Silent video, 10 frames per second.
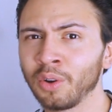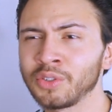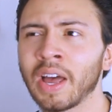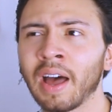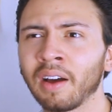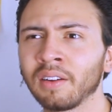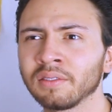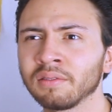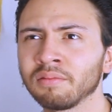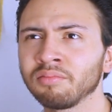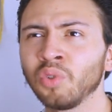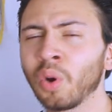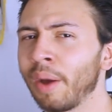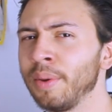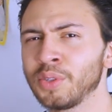O sea,
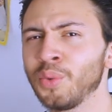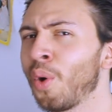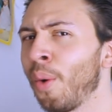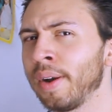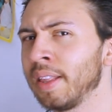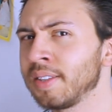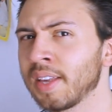nunca he visto un cover de